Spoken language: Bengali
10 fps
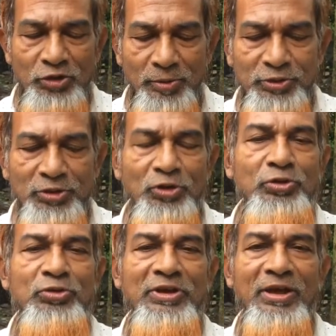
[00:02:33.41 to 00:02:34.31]
সবাসনে
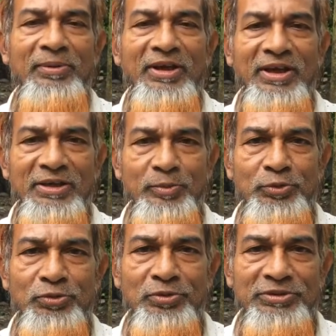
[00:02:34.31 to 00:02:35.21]
রক্তটা আবার আগের
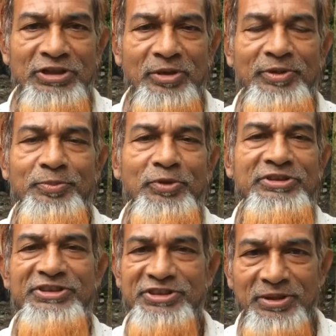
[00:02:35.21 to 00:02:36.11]
মতন স্বাভাবিক
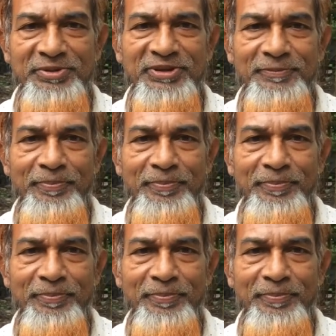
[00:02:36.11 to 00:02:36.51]
পর্যায়ে এসে যাবে